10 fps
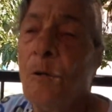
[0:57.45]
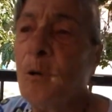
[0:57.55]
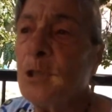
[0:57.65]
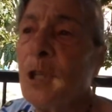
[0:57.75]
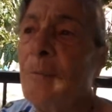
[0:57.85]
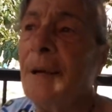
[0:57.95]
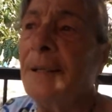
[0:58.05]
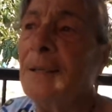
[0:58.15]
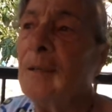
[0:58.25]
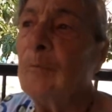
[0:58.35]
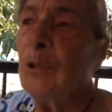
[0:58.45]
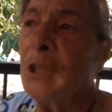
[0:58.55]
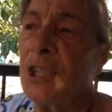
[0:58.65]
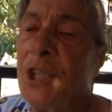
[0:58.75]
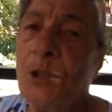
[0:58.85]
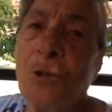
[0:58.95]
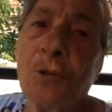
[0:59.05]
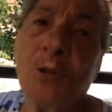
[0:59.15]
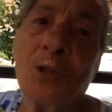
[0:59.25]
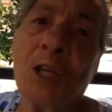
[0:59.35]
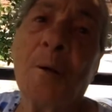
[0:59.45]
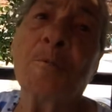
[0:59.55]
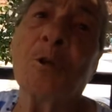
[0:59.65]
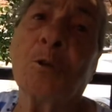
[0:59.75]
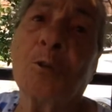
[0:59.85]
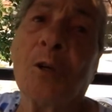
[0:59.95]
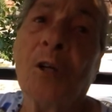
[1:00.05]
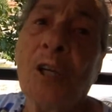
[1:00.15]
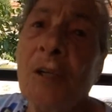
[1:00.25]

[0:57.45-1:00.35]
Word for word: o zaman Burada şey yoktu, cam yoktu.